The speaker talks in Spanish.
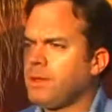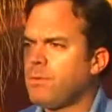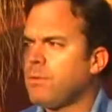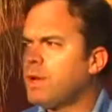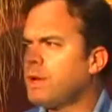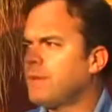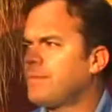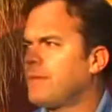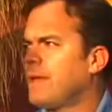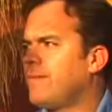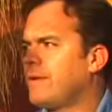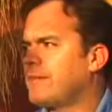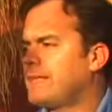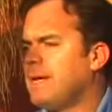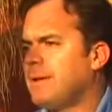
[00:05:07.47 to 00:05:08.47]
Bueno,
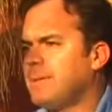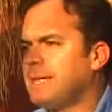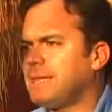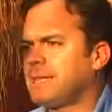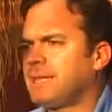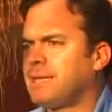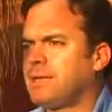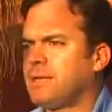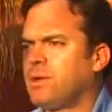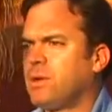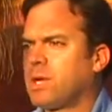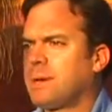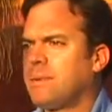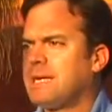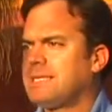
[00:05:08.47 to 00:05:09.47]
efectivamente,
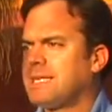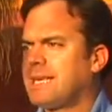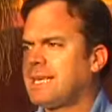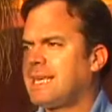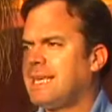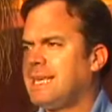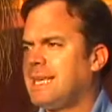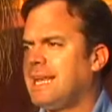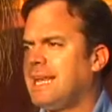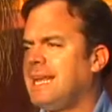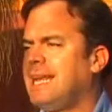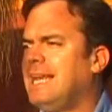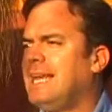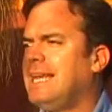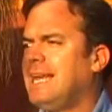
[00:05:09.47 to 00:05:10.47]
lo que pasa es que la
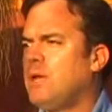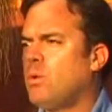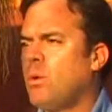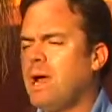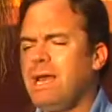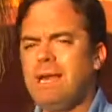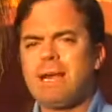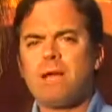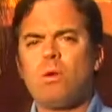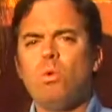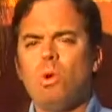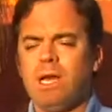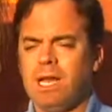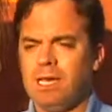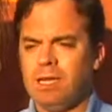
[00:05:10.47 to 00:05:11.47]
ley igual
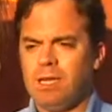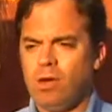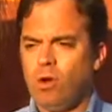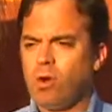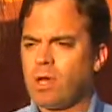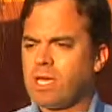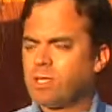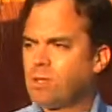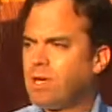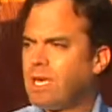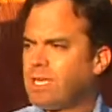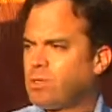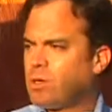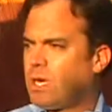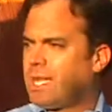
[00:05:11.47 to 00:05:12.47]
regula lo que son
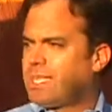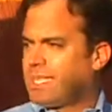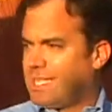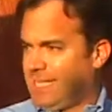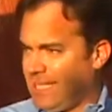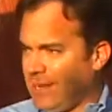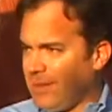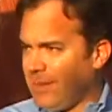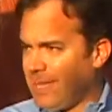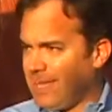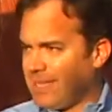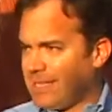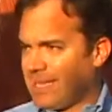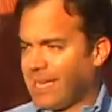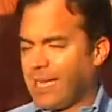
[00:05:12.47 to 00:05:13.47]
las zonas
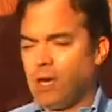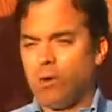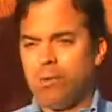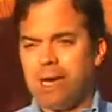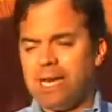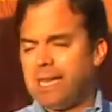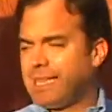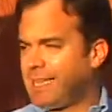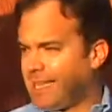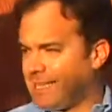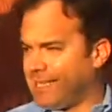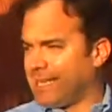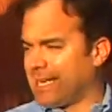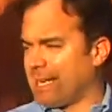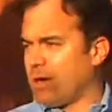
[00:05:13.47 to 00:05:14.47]
sensibles, que no pueden estar
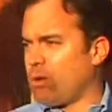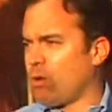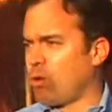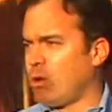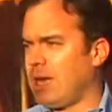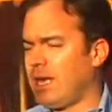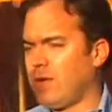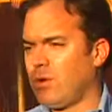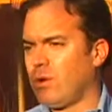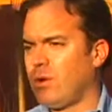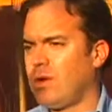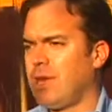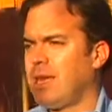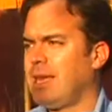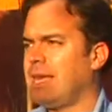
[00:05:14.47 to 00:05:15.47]
cerca de un colegio,
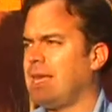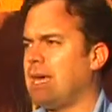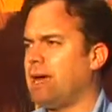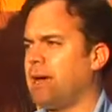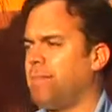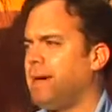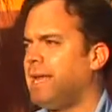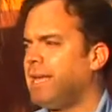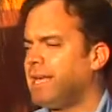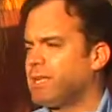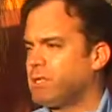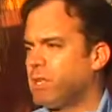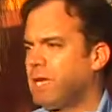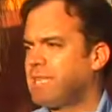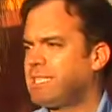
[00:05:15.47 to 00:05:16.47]
y además las
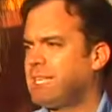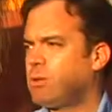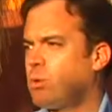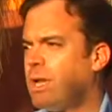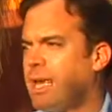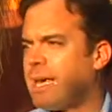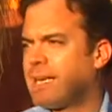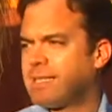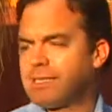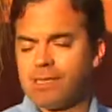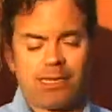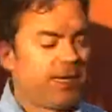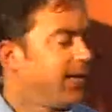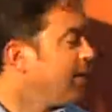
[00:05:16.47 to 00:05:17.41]
zonas saturadas.